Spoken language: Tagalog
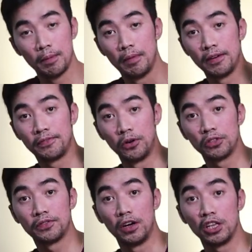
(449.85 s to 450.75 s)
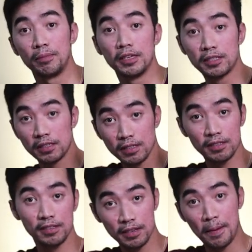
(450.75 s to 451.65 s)
My phone's volume is
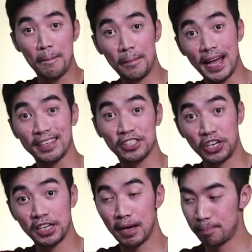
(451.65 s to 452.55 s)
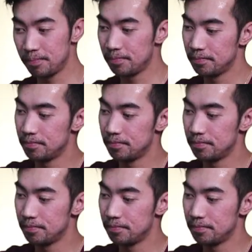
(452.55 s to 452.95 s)
max turned up.